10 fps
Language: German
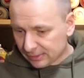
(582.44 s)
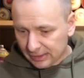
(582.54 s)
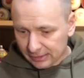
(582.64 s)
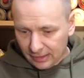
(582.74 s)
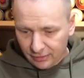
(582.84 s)

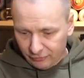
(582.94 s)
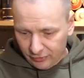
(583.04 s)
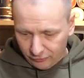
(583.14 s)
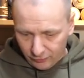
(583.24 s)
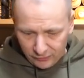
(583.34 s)
2, 3,
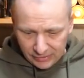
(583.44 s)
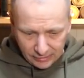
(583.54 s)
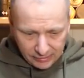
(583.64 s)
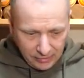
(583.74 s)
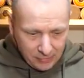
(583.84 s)
4, 5,
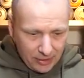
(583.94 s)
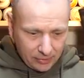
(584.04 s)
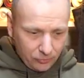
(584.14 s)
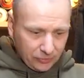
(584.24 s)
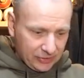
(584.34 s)
6, 7,
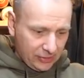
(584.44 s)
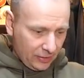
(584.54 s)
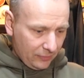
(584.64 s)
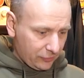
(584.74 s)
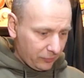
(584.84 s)
8, 9,
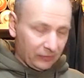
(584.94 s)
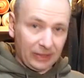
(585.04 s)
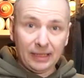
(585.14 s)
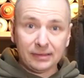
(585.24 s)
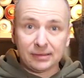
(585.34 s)
10, 11, 12,
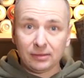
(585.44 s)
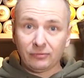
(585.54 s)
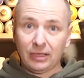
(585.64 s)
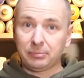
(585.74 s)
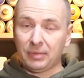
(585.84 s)

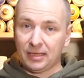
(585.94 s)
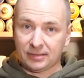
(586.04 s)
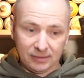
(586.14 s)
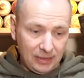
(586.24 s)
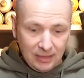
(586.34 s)
13
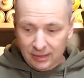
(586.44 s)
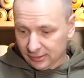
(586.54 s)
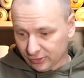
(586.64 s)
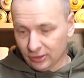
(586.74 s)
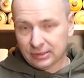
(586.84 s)
Waldbasen.
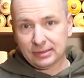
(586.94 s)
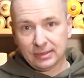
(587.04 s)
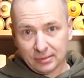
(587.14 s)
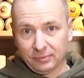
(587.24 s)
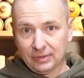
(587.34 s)
Das sollte jetzt
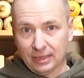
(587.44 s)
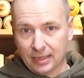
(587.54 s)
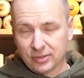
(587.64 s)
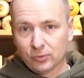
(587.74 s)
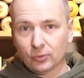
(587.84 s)
erstmal wieder
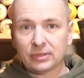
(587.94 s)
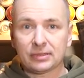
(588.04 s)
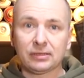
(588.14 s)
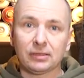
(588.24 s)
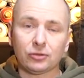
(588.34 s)
reichen und
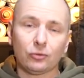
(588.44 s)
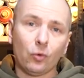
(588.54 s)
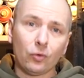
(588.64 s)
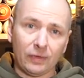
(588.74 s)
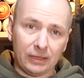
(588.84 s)
es sind jetzt auch
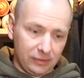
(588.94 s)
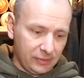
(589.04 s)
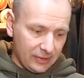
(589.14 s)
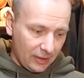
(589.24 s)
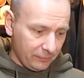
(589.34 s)

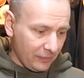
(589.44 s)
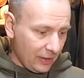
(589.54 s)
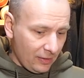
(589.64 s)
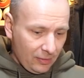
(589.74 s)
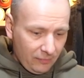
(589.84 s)
hochwertige Sachen,
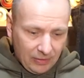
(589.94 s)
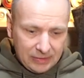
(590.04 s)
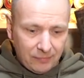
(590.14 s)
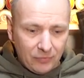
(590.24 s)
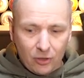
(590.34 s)
weil
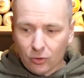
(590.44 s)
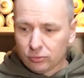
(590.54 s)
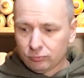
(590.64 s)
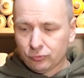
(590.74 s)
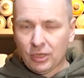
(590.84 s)
ich einfach
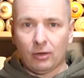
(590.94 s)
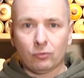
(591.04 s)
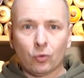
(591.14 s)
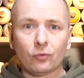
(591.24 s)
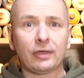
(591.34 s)
auch ja,
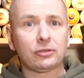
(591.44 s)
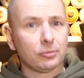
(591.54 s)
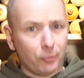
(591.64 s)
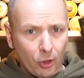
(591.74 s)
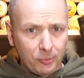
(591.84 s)

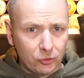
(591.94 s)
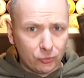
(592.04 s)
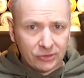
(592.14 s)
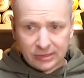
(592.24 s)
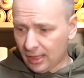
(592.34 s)
hochwertige Bäume
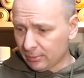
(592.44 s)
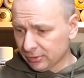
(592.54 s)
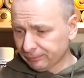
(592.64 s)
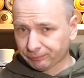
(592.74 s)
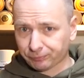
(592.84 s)
genutzt habe.